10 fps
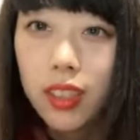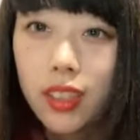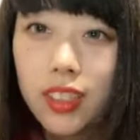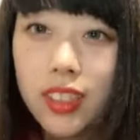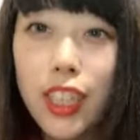
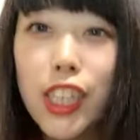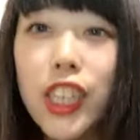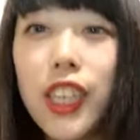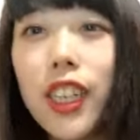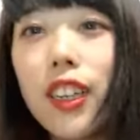はい体
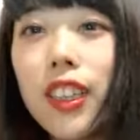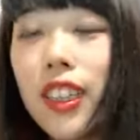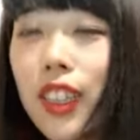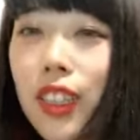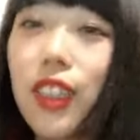型管
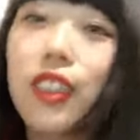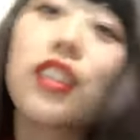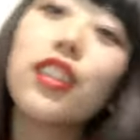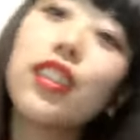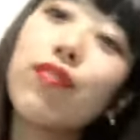理月間
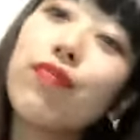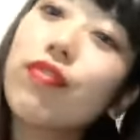です